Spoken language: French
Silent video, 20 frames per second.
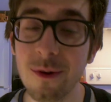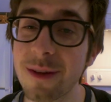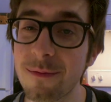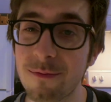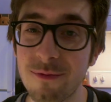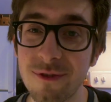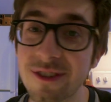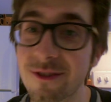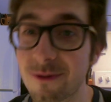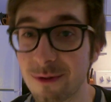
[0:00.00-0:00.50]
Et
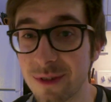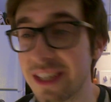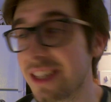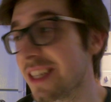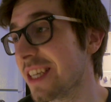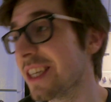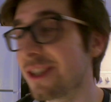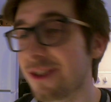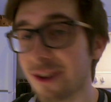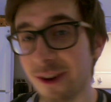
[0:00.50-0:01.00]
puis, son
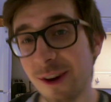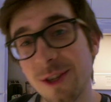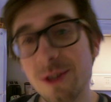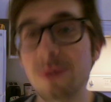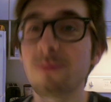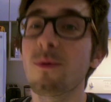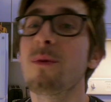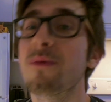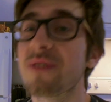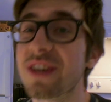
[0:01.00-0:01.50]
idée sera
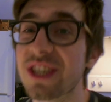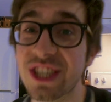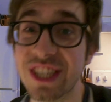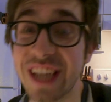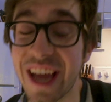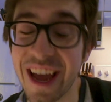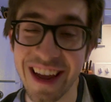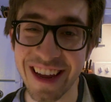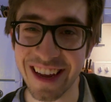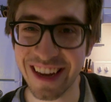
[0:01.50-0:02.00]
sur mon
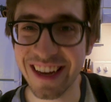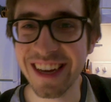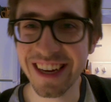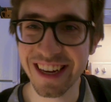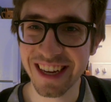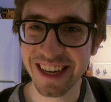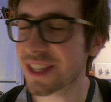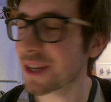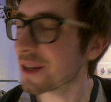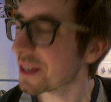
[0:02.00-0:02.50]
frigidaire.
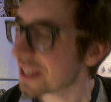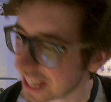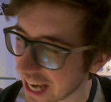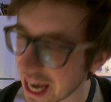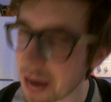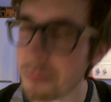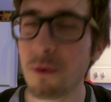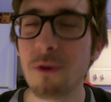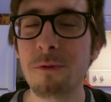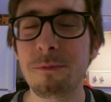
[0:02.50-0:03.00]
C'est un
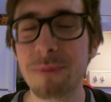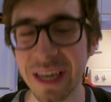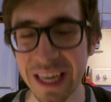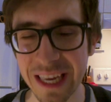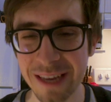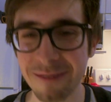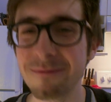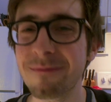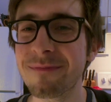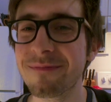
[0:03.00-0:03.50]
très beau
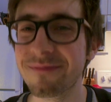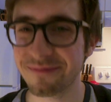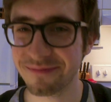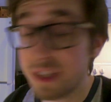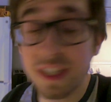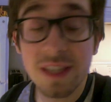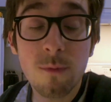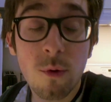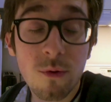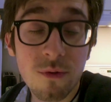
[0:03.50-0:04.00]
prix. Et puis,
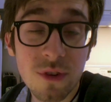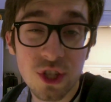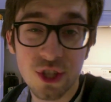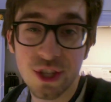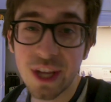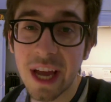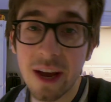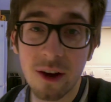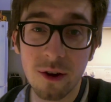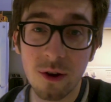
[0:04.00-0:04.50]
si mon
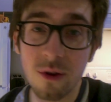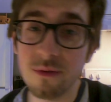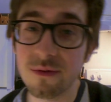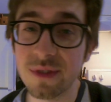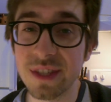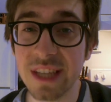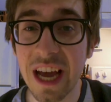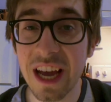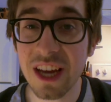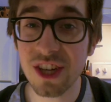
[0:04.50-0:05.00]
frigidaire a un
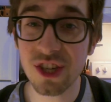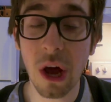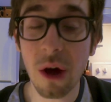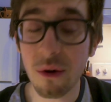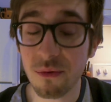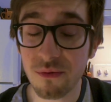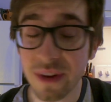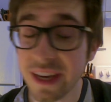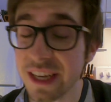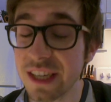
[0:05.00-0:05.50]
visage,
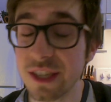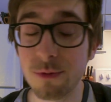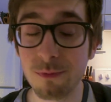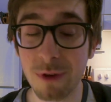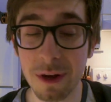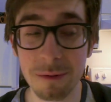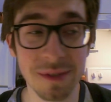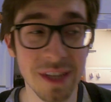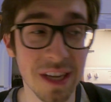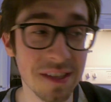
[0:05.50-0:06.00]
enfin, je
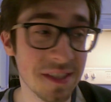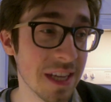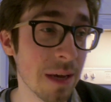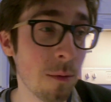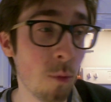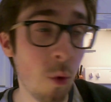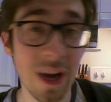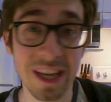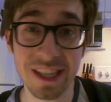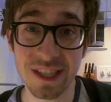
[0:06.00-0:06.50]
pourrais me sentir
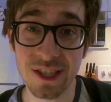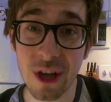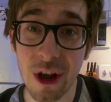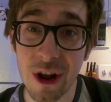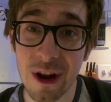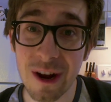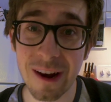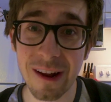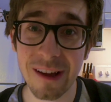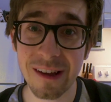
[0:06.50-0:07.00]
moins
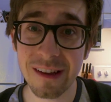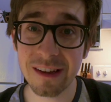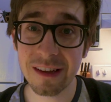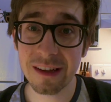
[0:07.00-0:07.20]
seul.